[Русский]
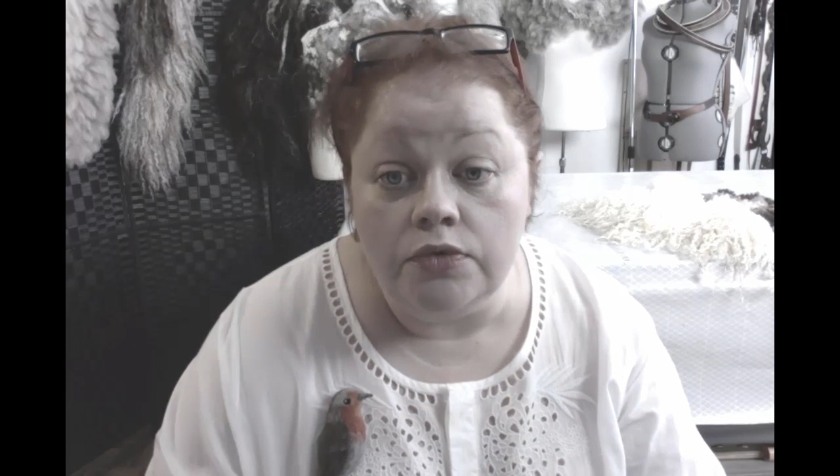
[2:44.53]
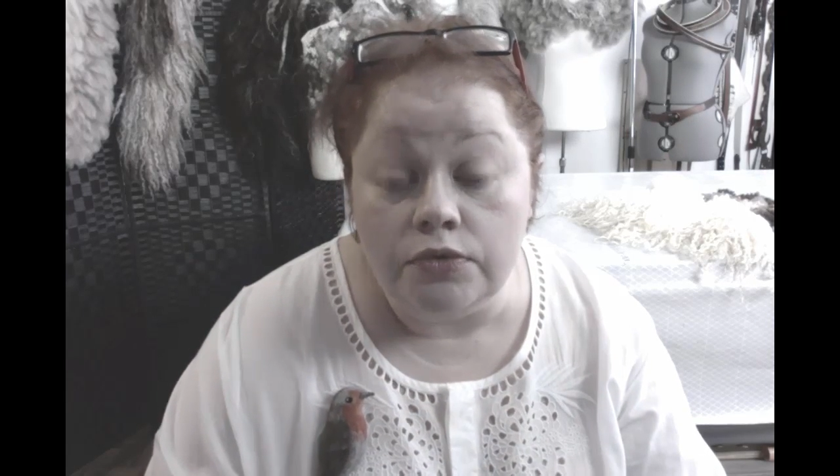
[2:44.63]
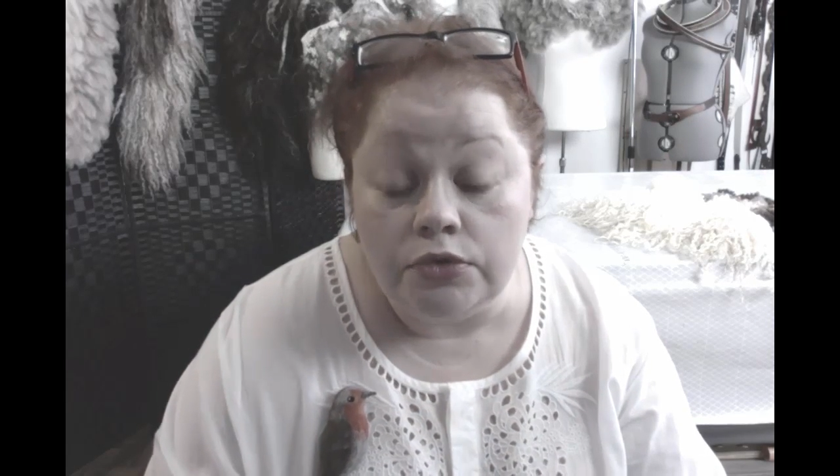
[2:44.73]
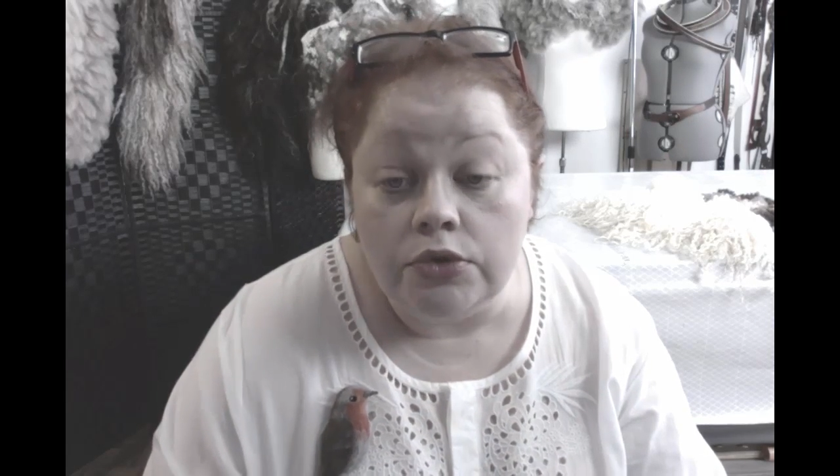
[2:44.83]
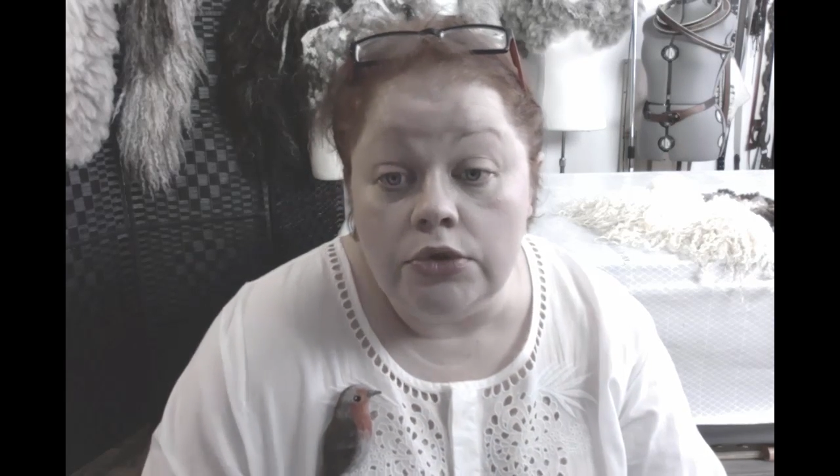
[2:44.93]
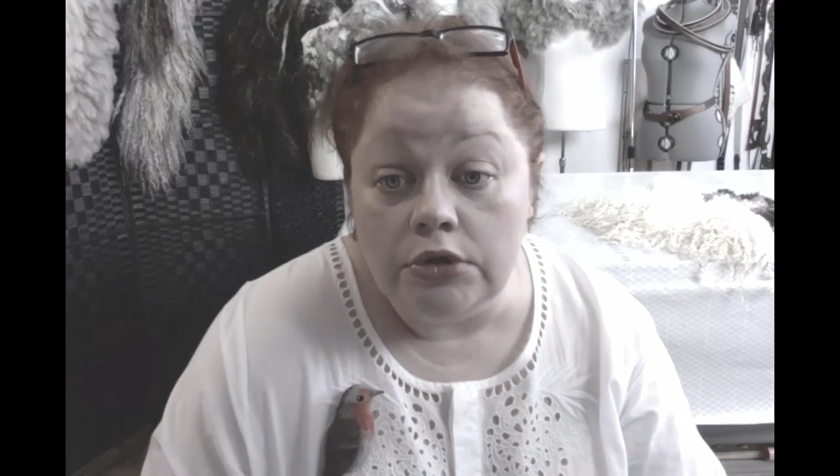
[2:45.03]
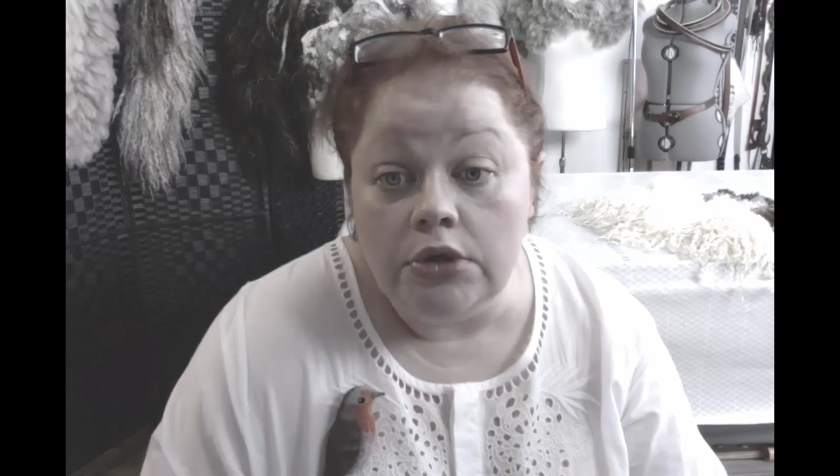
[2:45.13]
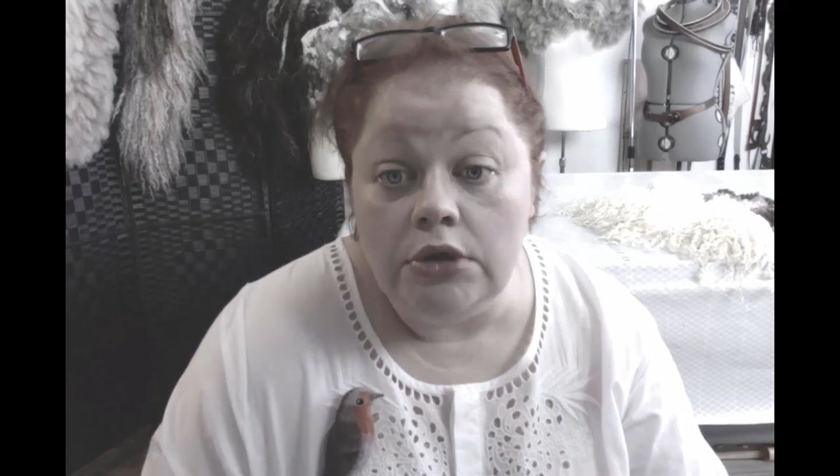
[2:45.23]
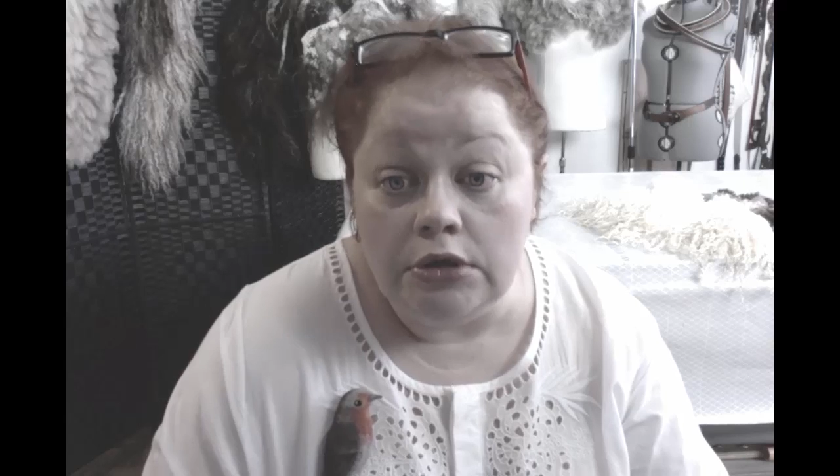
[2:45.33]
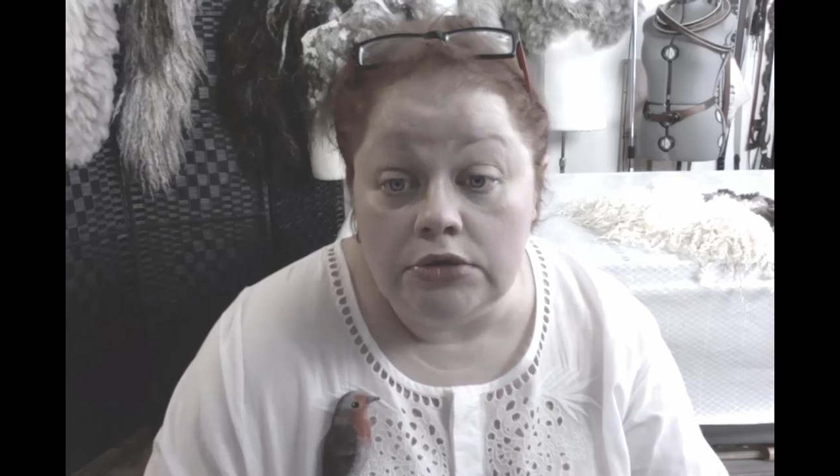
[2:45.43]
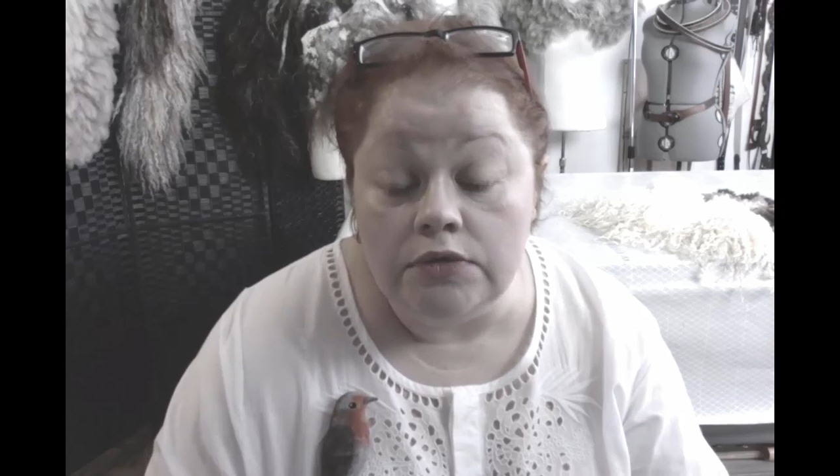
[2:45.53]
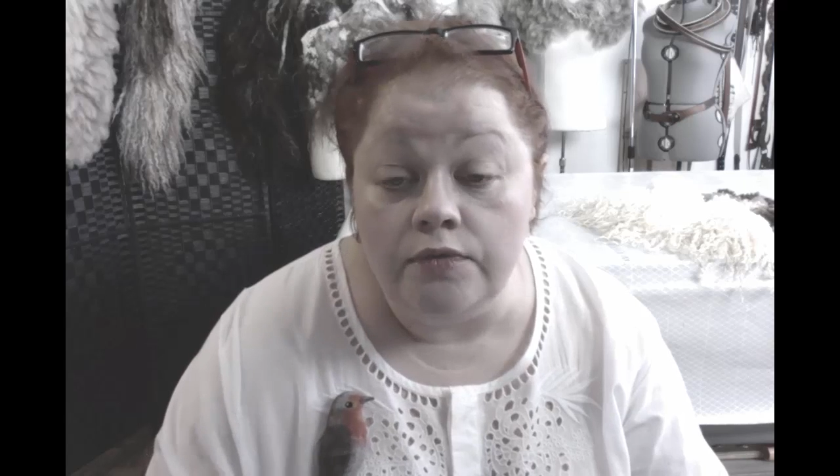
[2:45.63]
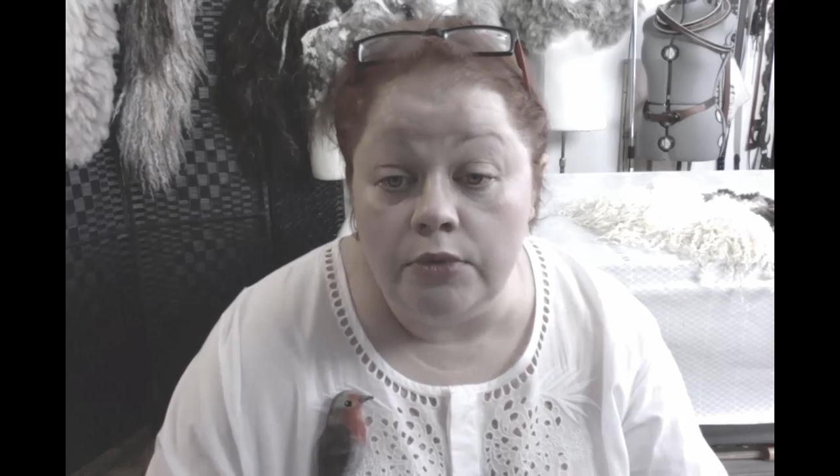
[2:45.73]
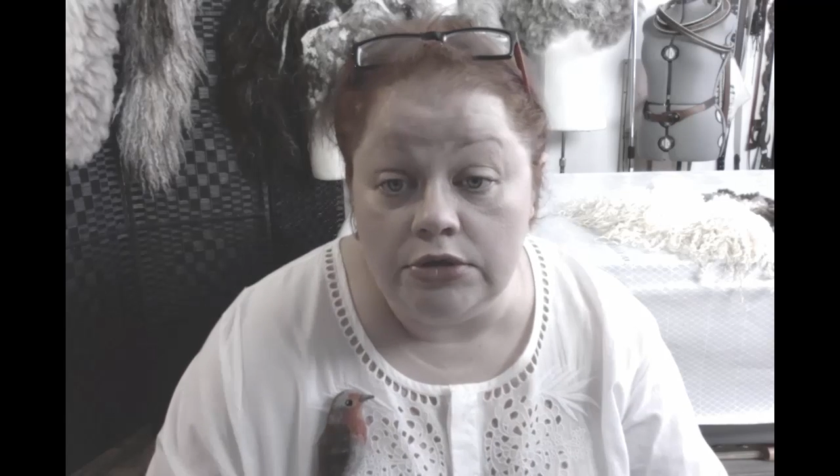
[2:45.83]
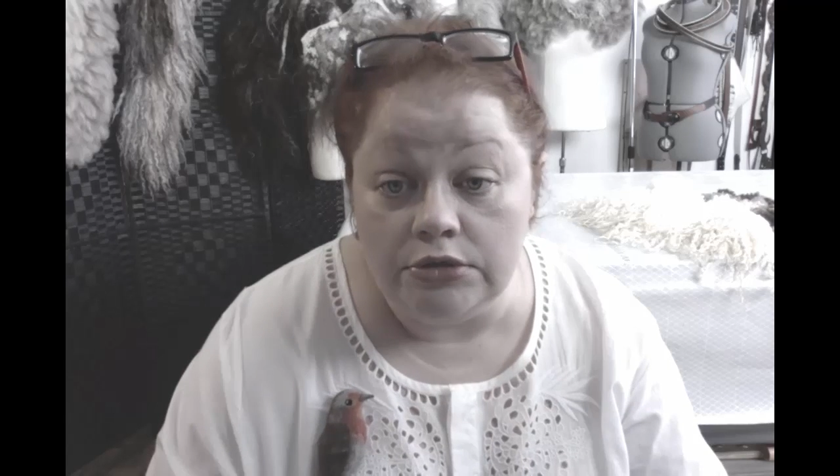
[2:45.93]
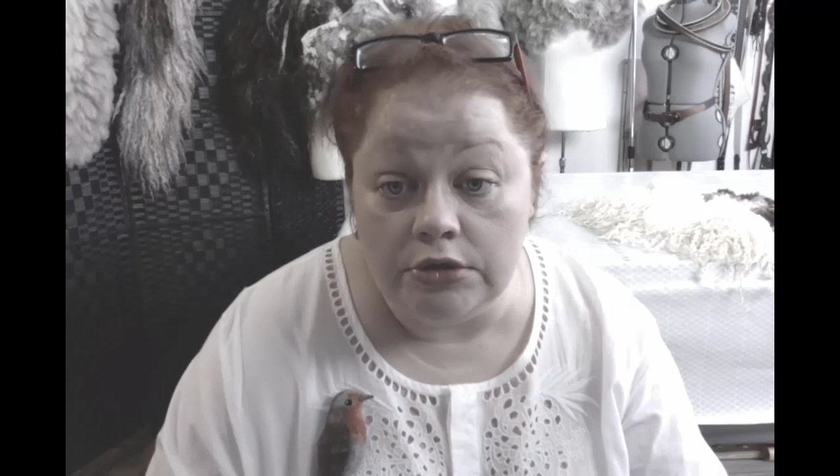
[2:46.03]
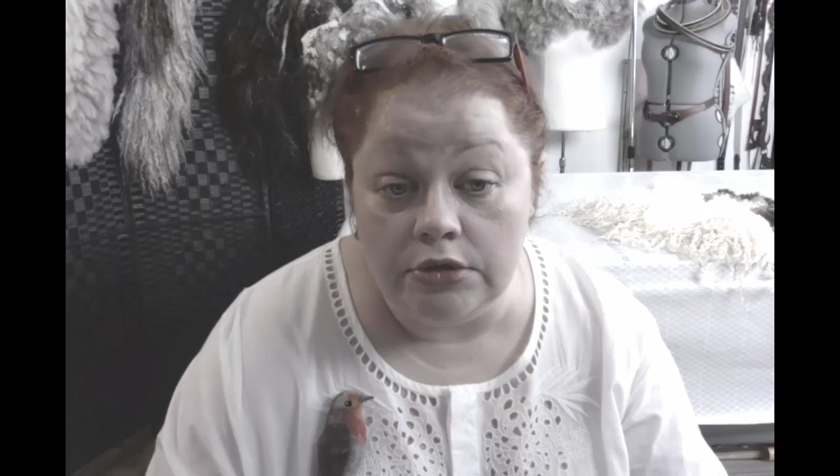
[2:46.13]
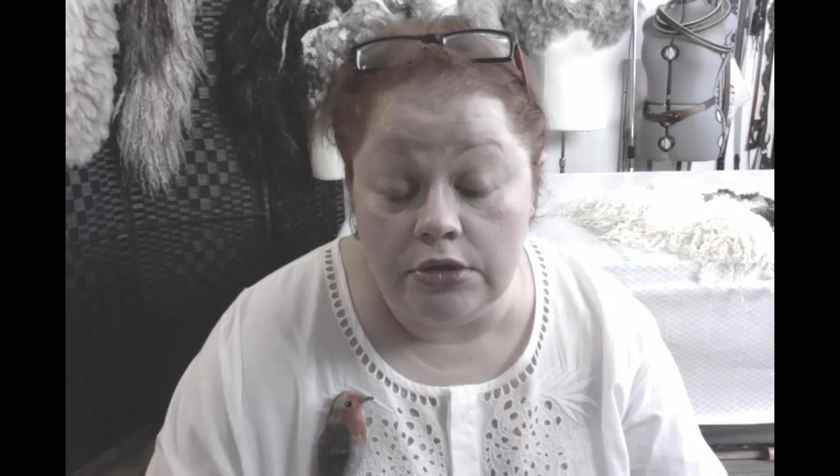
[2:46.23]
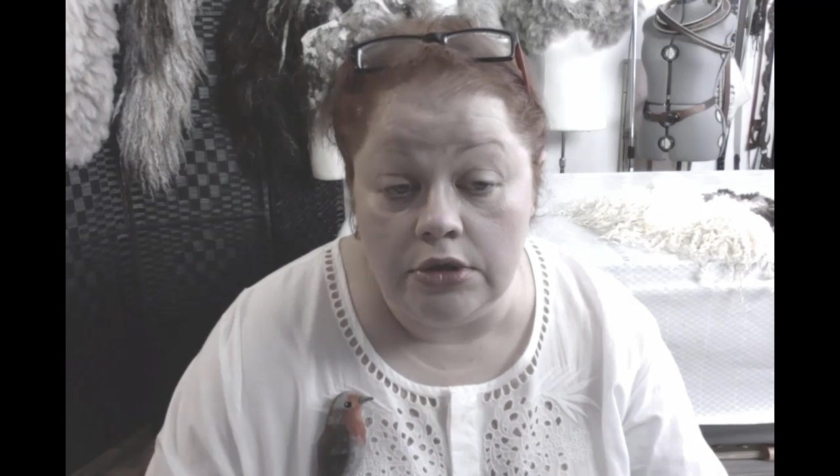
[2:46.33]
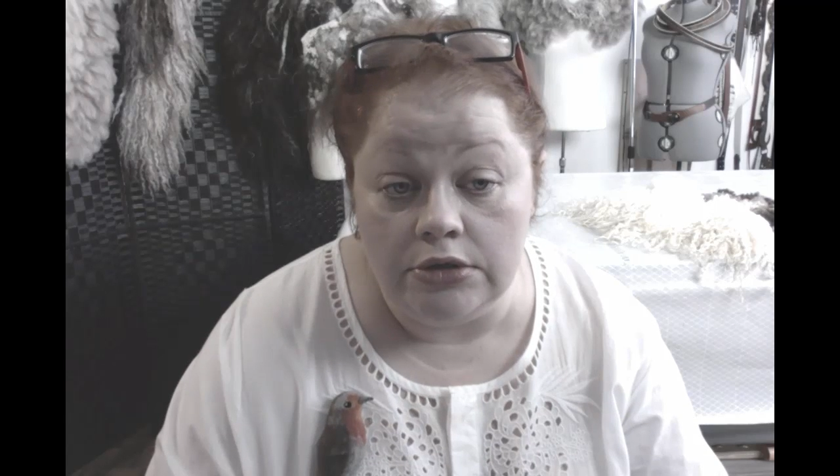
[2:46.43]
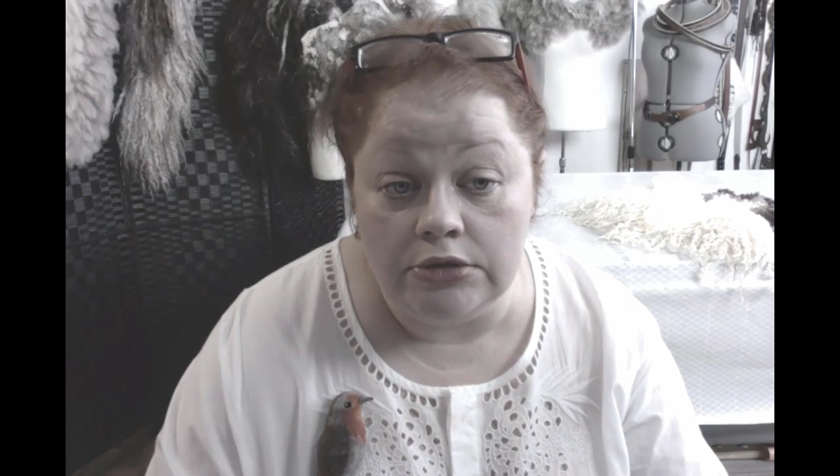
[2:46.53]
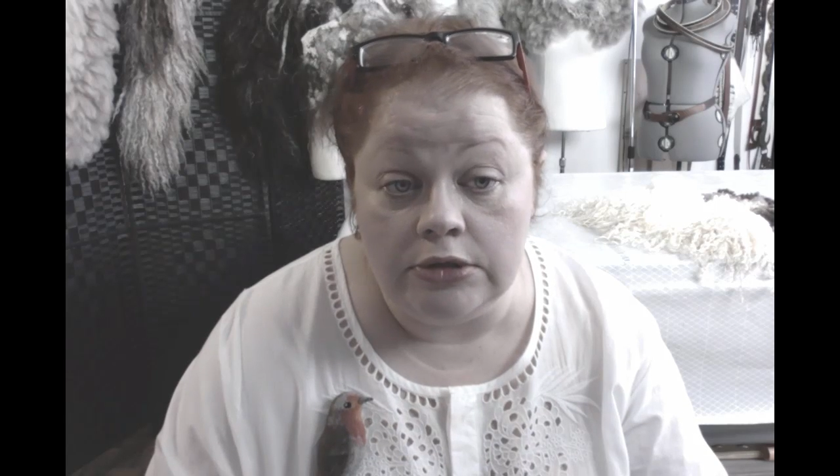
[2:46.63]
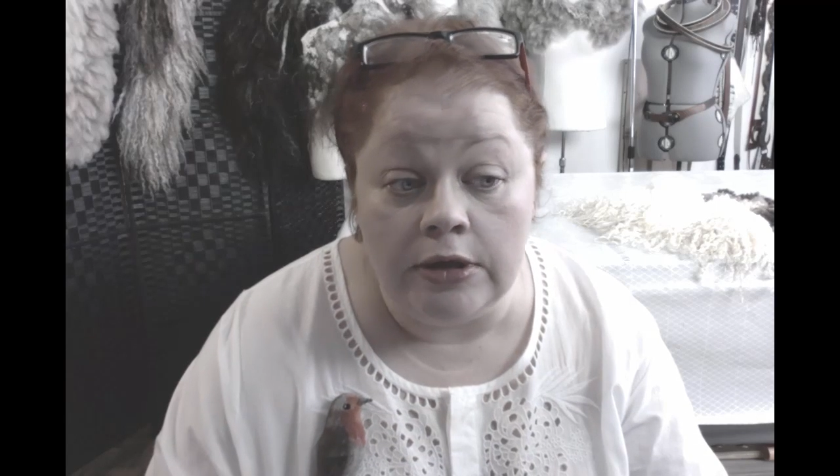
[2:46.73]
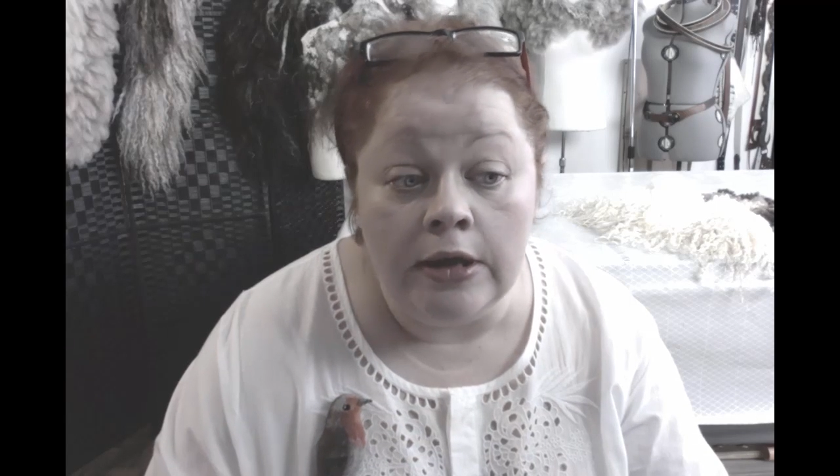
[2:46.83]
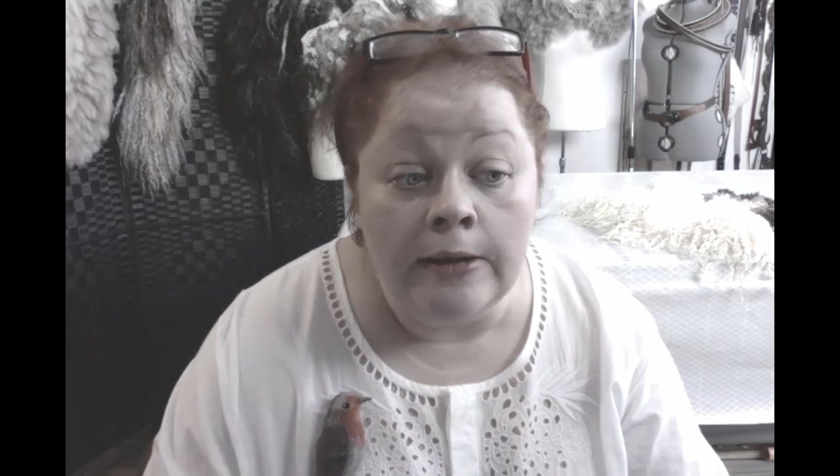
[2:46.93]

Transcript: Вот все это есть в мастер-классе.